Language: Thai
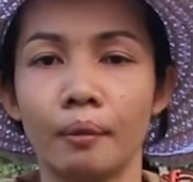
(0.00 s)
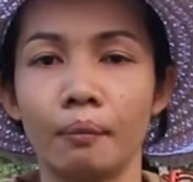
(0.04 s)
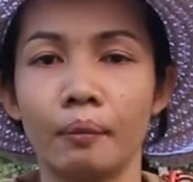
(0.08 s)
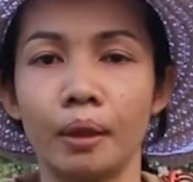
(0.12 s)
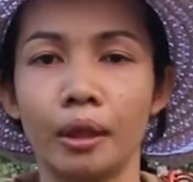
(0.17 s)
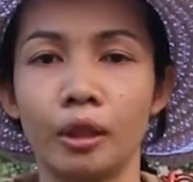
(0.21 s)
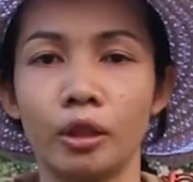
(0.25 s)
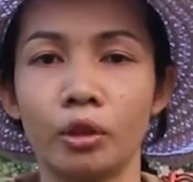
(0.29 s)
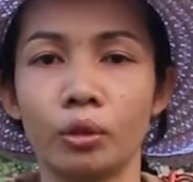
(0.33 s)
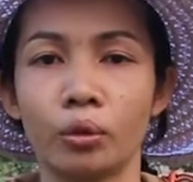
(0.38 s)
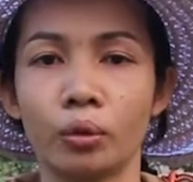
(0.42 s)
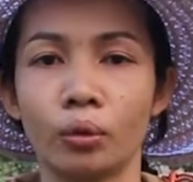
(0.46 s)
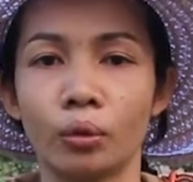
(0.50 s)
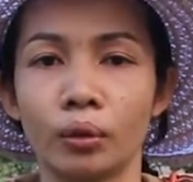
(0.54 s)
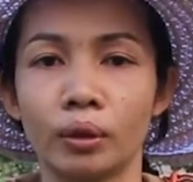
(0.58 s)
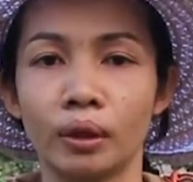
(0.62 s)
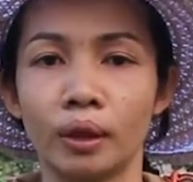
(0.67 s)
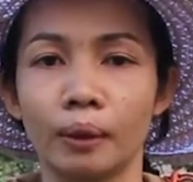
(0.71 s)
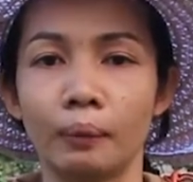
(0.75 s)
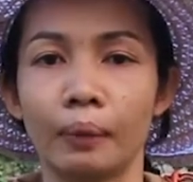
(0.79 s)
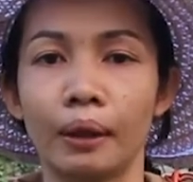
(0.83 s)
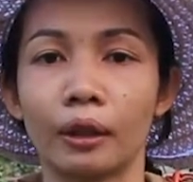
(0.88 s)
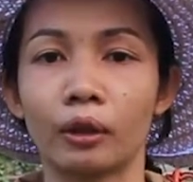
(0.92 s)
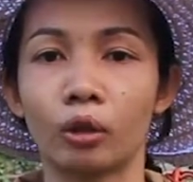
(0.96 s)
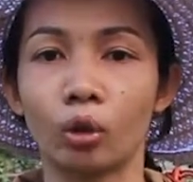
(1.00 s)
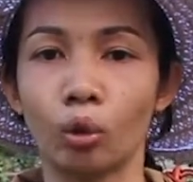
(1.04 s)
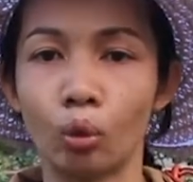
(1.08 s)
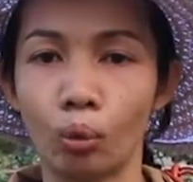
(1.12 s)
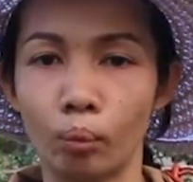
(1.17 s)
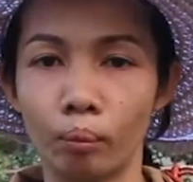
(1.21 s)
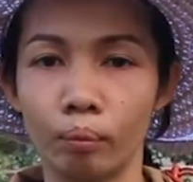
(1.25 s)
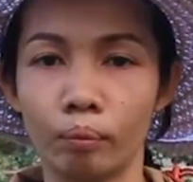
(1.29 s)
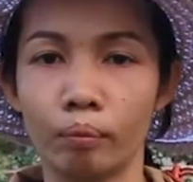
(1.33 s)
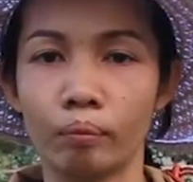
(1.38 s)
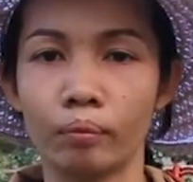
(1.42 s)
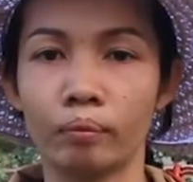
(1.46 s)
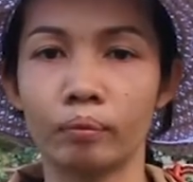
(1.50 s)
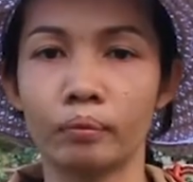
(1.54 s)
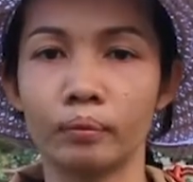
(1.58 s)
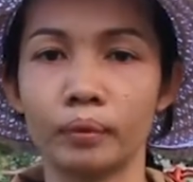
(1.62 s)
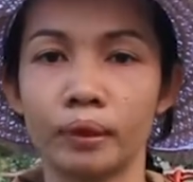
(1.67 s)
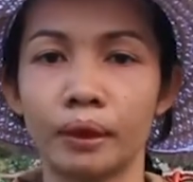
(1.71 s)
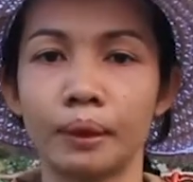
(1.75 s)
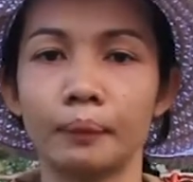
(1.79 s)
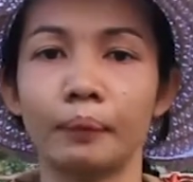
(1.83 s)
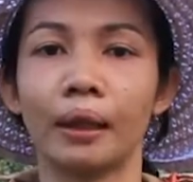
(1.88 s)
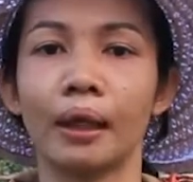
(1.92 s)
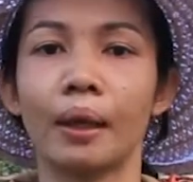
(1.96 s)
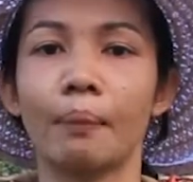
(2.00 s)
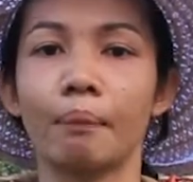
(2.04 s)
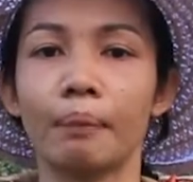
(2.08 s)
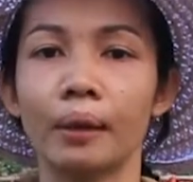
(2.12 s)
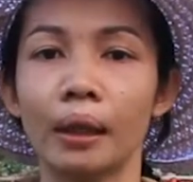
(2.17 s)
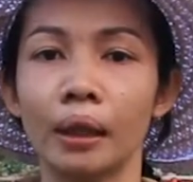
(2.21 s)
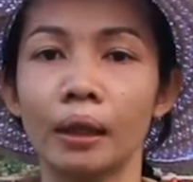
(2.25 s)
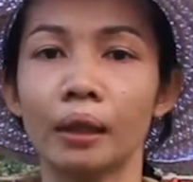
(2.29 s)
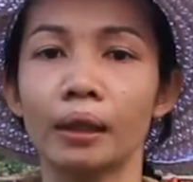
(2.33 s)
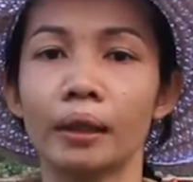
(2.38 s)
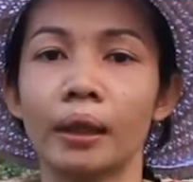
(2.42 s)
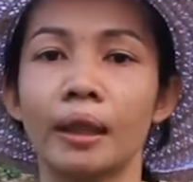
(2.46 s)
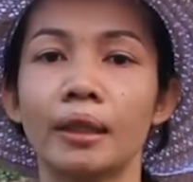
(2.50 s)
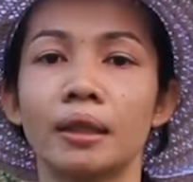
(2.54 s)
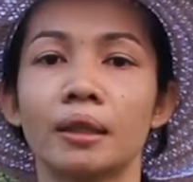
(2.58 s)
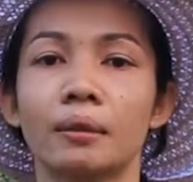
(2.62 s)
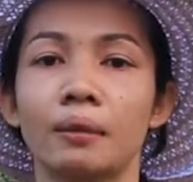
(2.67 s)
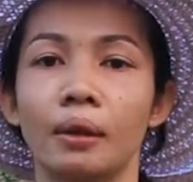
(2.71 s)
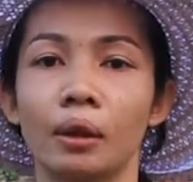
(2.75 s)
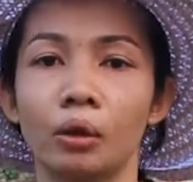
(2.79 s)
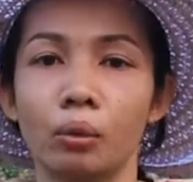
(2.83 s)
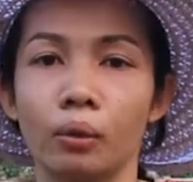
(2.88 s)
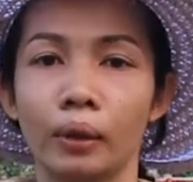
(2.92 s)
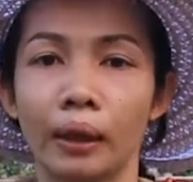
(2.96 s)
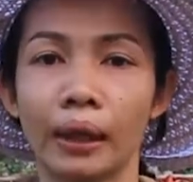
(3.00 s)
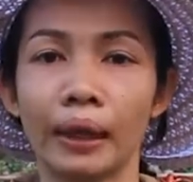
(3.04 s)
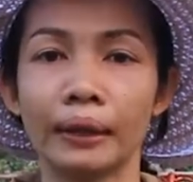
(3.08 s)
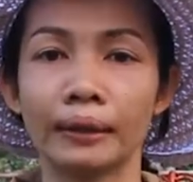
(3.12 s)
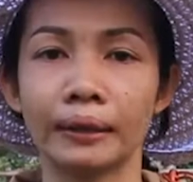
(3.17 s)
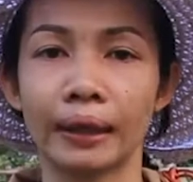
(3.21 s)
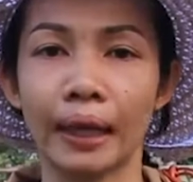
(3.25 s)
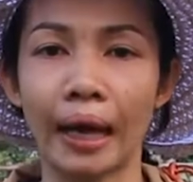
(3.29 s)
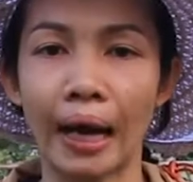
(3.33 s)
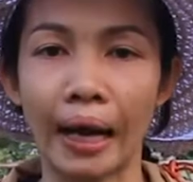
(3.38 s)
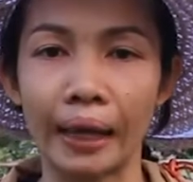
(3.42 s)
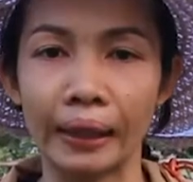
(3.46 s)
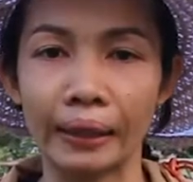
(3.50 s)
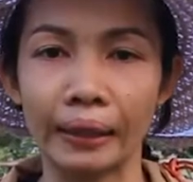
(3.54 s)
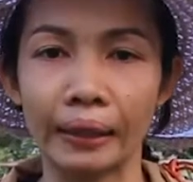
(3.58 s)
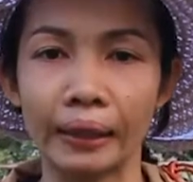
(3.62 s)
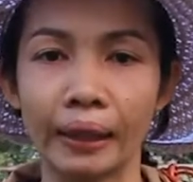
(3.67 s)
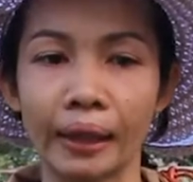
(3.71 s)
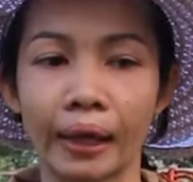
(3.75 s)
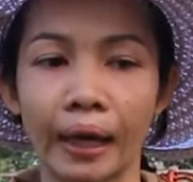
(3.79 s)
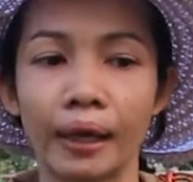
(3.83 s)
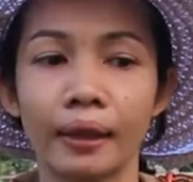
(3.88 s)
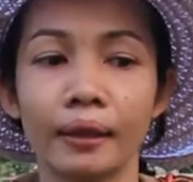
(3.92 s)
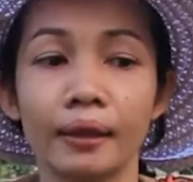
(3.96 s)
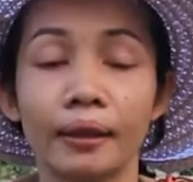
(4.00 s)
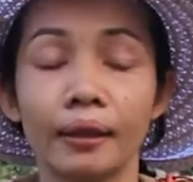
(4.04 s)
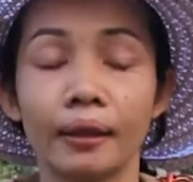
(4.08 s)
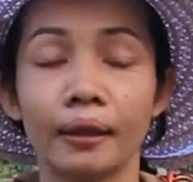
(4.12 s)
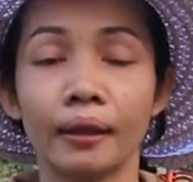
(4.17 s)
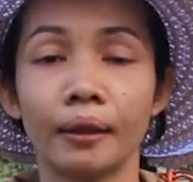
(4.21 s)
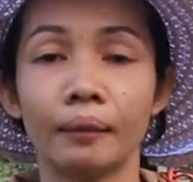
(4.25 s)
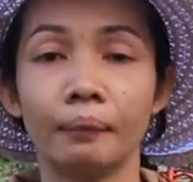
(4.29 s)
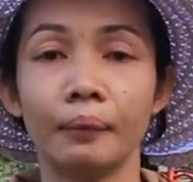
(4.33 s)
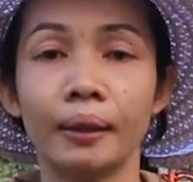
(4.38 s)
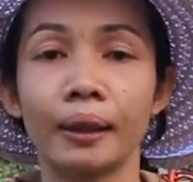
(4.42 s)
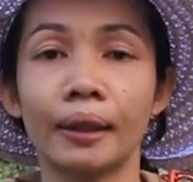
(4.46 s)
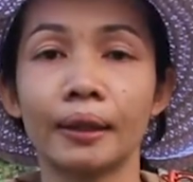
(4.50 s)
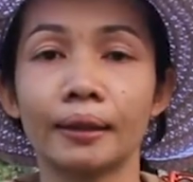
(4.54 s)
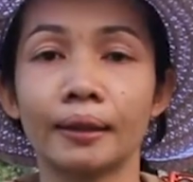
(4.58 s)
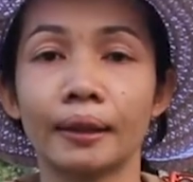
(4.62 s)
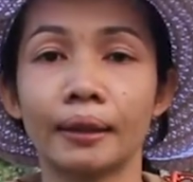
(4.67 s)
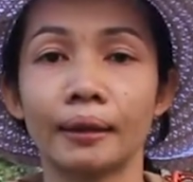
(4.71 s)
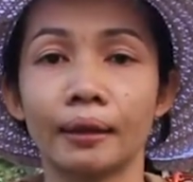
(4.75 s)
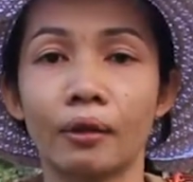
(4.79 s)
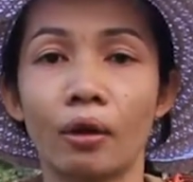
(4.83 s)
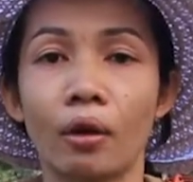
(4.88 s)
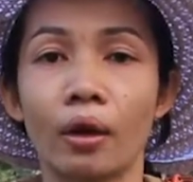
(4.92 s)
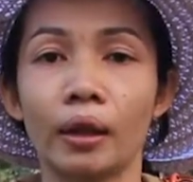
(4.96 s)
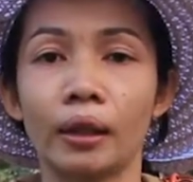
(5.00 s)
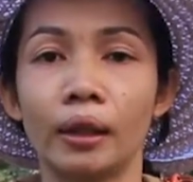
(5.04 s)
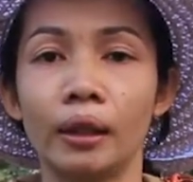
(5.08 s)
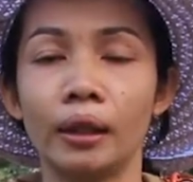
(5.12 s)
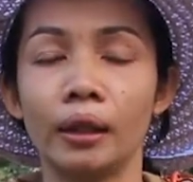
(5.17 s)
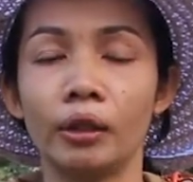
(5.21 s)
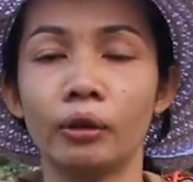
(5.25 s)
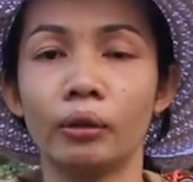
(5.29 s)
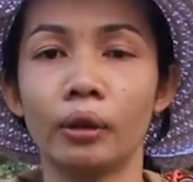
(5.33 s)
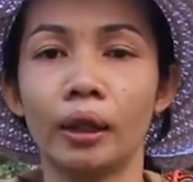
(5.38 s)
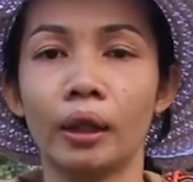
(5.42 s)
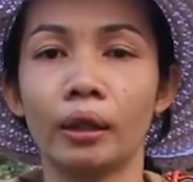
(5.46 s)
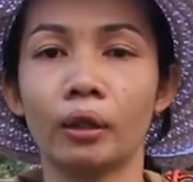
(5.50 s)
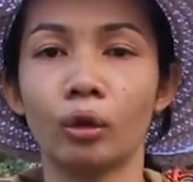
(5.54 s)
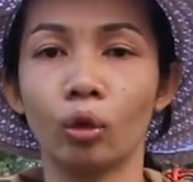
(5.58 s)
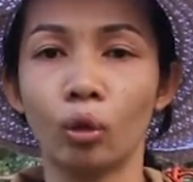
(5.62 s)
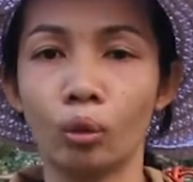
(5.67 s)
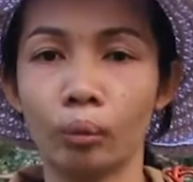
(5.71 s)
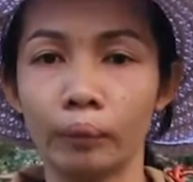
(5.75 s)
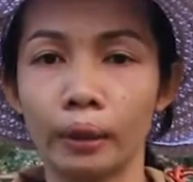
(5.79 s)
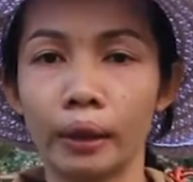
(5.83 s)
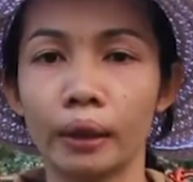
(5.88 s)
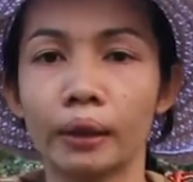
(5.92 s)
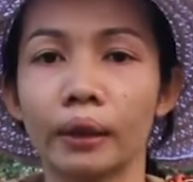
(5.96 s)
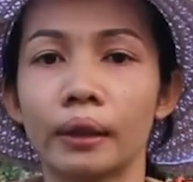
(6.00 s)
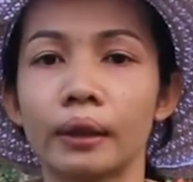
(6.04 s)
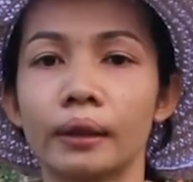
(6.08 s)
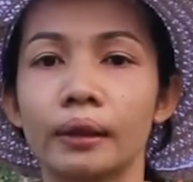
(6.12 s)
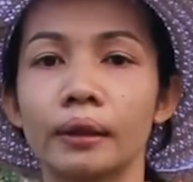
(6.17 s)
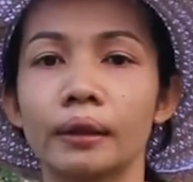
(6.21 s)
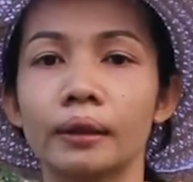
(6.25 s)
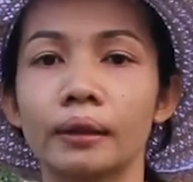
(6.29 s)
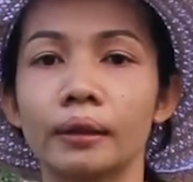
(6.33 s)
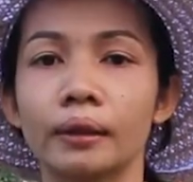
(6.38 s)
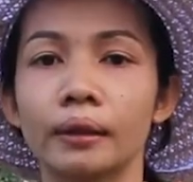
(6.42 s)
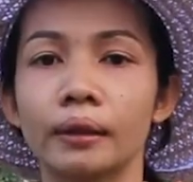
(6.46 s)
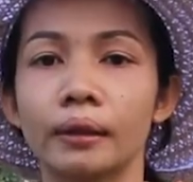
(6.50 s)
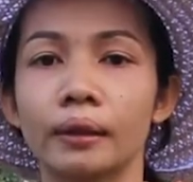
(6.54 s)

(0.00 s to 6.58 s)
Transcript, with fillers: มีอยู่ 11 กลุ่ม 11อำเภอในจังหวัดอุบลราชธานีนะคะมีเกษตรกรที่อยู่ในกลุ่มนี้ก็คือ